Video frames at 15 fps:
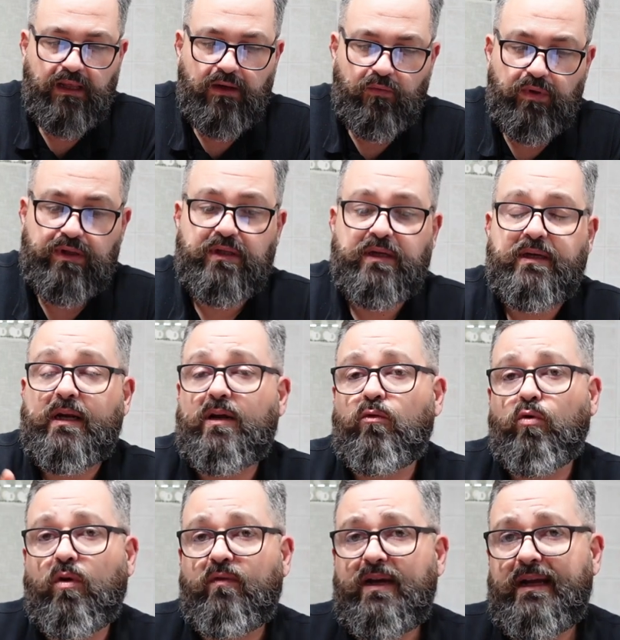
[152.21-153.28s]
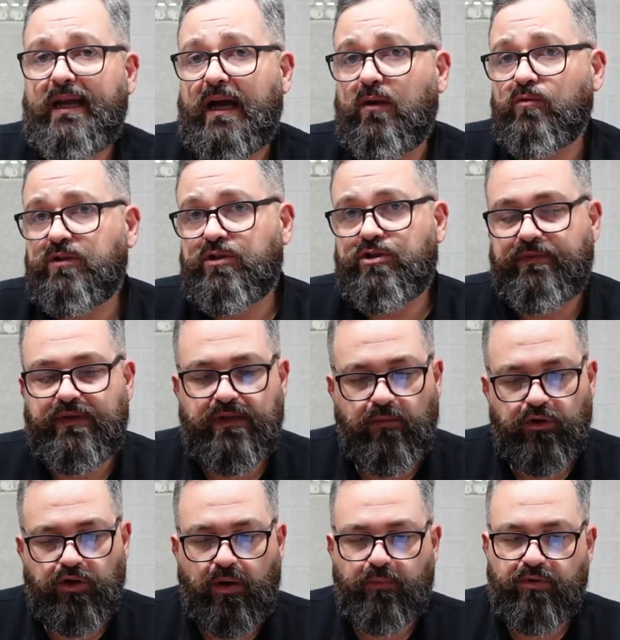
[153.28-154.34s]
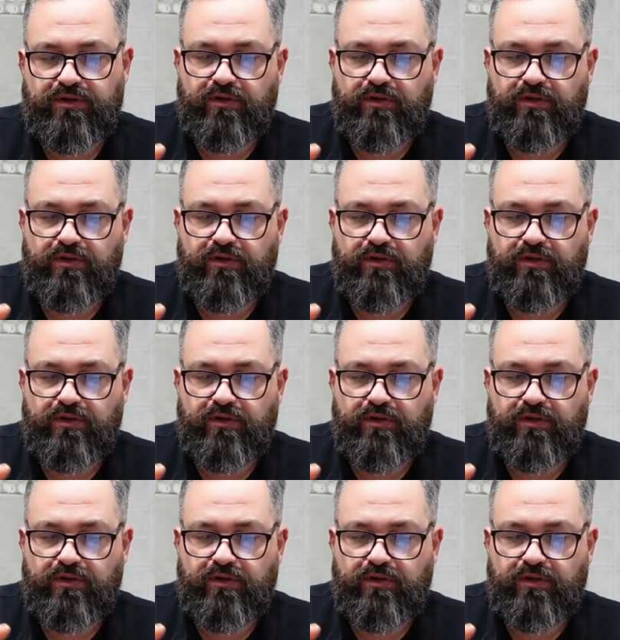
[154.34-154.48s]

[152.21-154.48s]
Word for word: Quindi crea un nuovo account e ci vediamo dopo.